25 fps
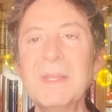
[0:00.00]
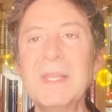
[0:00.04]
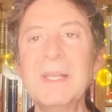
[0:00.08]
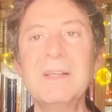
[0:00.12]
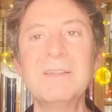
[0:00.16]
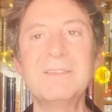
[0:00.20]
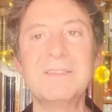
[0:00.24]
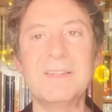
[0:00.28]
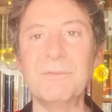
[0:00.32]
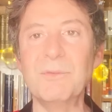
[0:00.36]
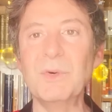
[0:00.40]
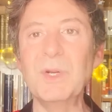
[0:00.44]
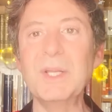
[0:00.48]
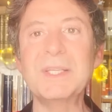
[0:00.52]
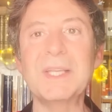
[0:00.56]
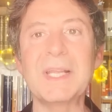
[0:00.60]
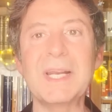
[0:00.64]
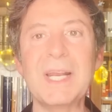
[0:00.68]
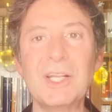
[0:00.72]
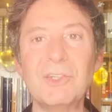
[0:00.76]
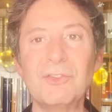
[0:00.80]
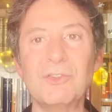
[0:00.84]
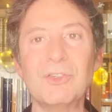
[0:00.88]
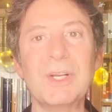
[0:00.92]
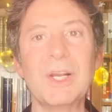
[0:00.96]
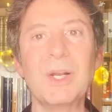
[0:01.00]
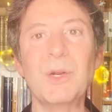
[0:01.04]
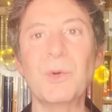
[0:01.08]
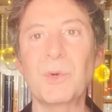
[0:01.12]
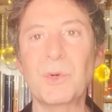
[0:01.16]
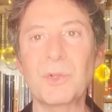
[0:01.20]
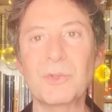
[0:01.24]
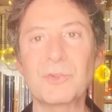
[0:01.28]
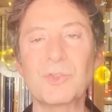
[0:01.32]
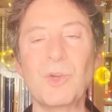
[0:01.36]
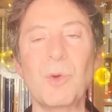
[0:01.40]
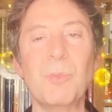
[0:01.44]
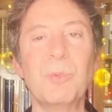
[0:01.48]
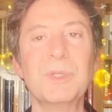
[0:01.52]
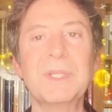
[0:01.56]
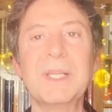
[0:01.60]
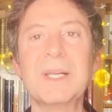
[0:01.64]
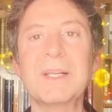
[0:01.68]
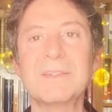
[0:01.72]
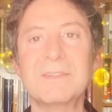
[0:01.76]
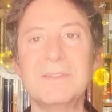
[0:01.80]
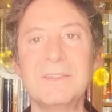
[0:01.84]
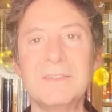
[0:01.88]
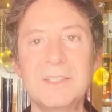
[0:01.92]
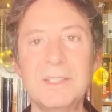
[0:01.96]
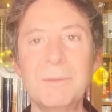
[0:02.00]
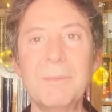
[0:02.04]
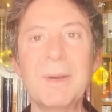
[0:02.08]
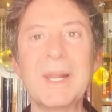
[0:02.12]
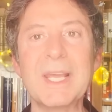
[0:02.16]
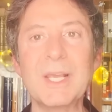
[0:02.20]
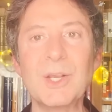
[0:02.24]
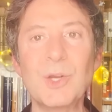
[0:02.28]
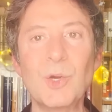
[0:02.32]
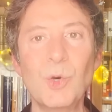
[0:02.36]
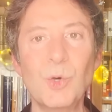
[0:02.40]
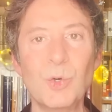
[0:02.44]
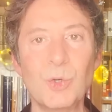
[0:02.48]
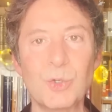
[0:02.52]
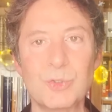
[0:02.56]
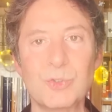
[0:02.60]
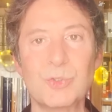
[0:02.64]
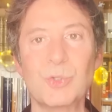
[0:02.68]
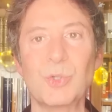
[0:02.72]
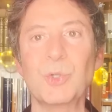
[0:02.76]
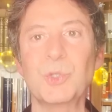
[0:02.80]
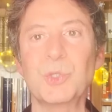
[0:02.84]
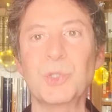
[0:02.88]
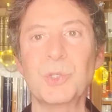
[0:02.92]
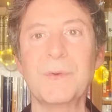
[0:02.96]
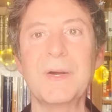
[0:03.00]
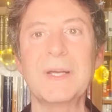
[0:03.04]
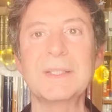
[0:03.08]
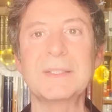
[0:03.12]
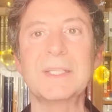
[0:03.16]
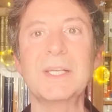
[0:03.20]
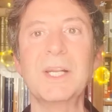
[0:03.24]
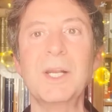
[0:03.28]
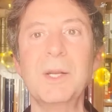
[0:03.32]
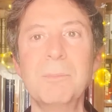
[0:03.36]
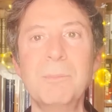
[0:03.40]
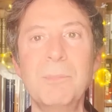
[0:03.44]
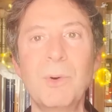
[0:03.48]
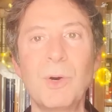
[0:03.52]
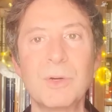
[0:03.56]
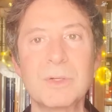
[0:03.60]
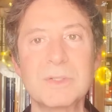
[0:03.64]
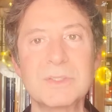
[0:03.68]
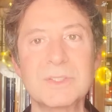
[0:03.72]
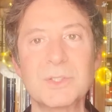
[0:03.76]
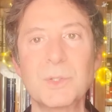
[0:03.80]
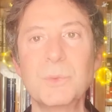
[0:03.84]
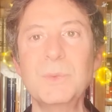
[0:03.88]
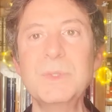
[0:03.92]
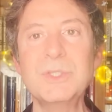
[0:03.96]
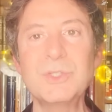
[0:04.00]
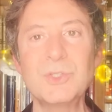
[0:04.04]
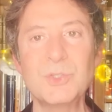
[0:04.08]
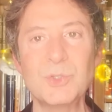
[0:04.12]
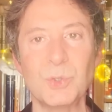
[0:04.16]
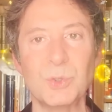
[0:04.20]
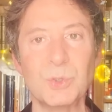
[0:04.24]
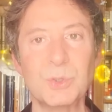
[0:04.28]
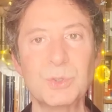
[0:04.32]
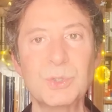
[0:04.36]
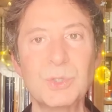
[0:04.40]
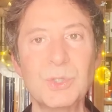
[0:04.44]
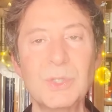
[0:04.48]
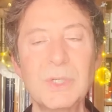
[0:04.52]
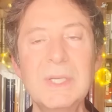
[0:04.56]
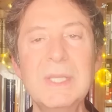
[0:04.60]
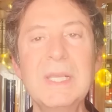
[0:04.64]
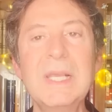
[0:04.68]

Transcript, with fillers: se volete leggere l'oroscopo della settimana in corso lo trovate nel nel box qui sotto